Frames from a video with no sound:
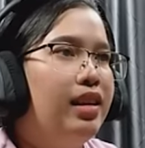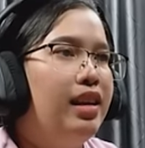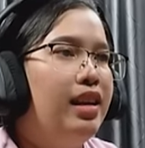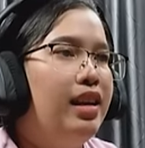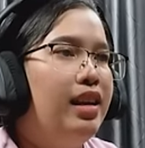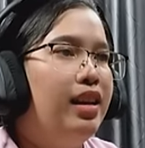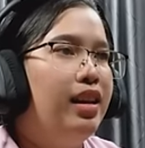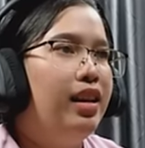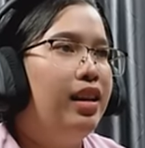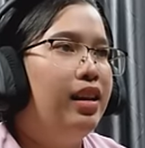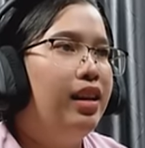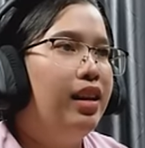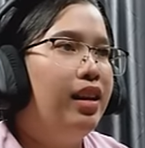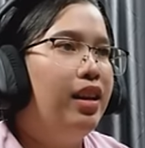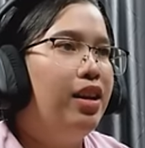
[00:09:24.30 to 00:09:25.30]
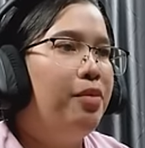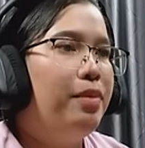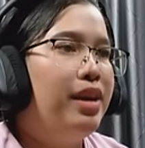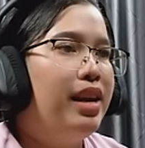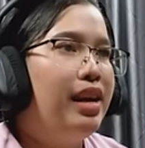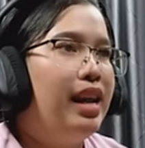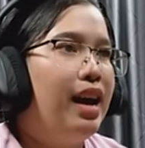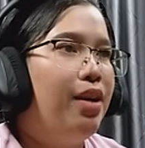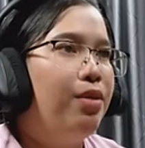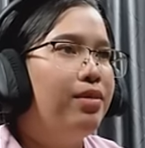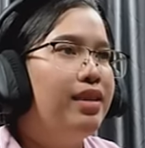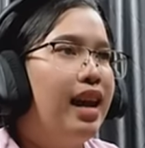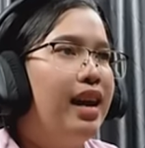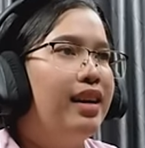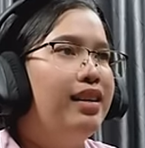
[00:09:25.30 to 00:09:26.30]
นี่เรามีขี้เถ้า
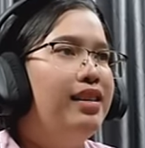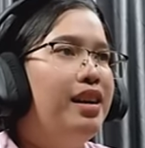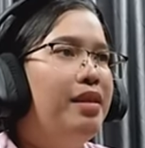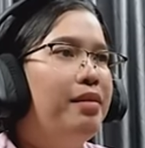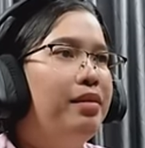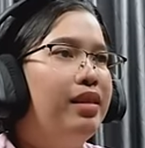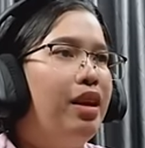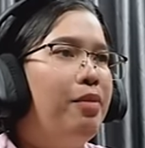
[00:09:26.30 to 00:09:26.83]
จากเครื่อง